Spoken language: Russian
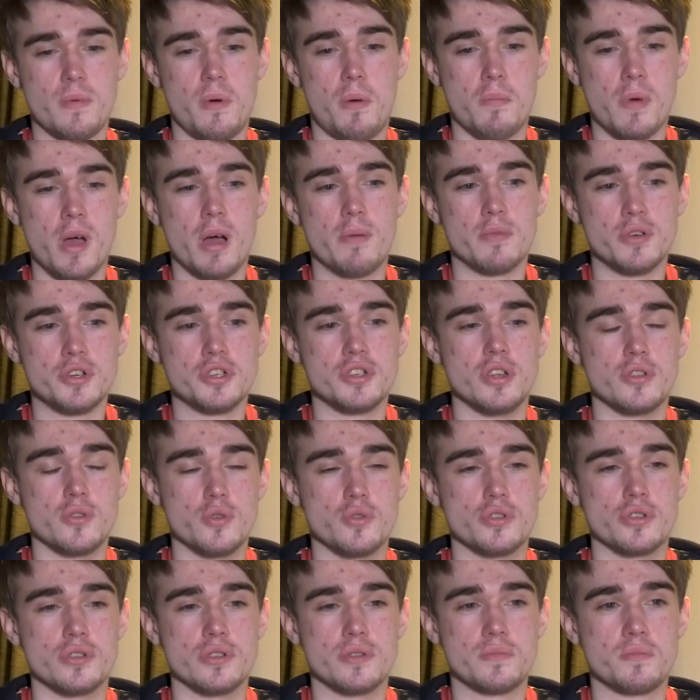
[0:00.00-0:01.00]
мы обычно
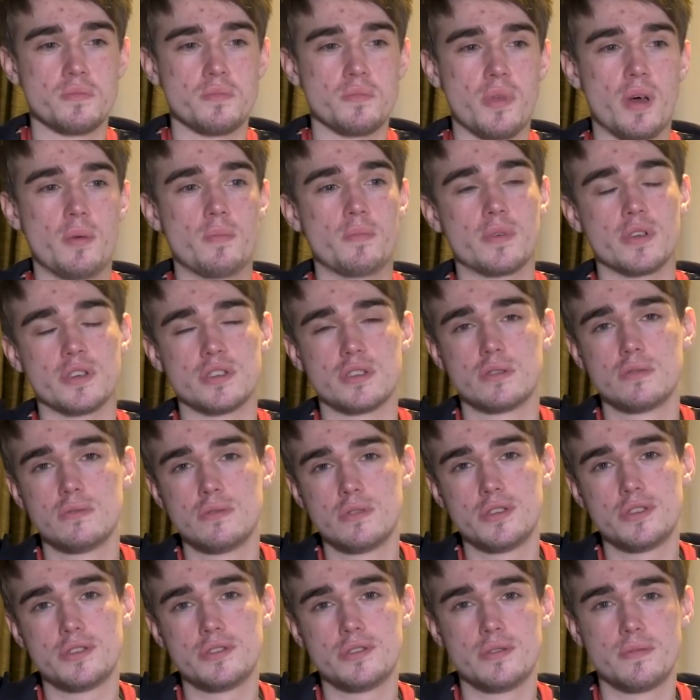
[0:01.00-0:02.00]
тоже
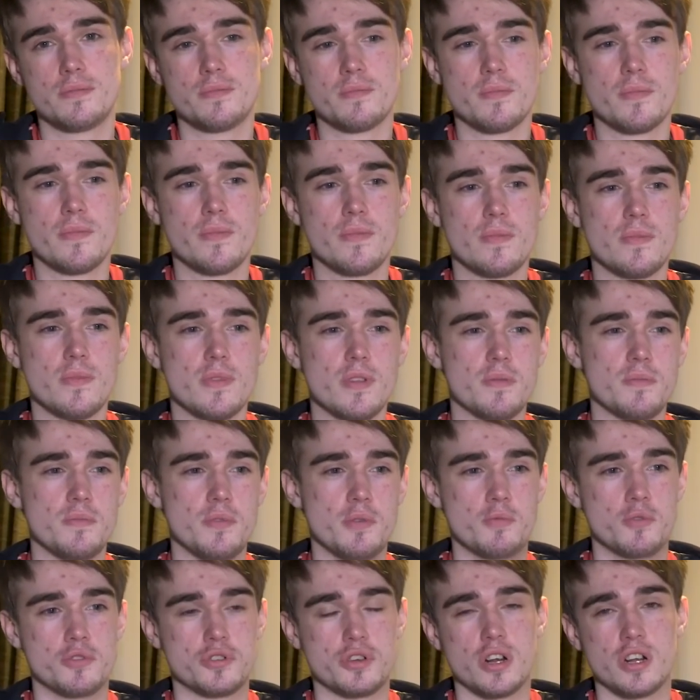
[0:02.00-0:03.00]
проснулись,
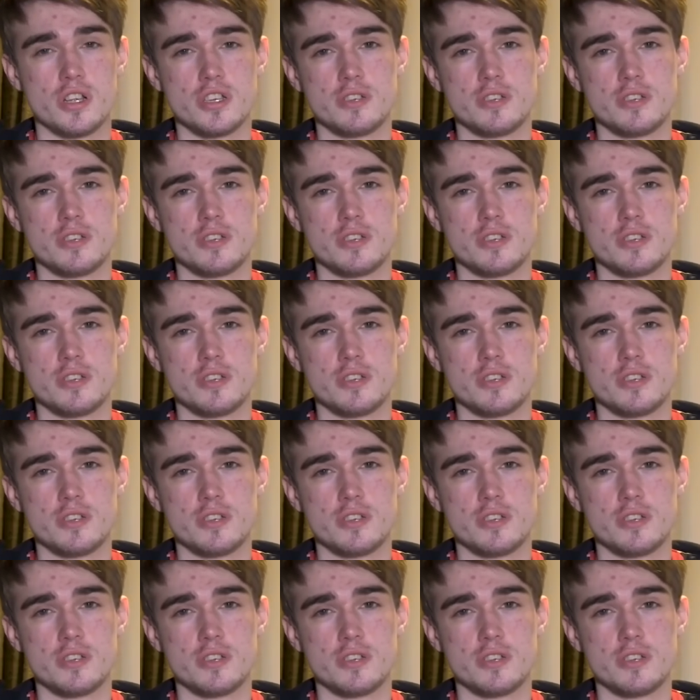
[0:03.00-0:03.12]
немножко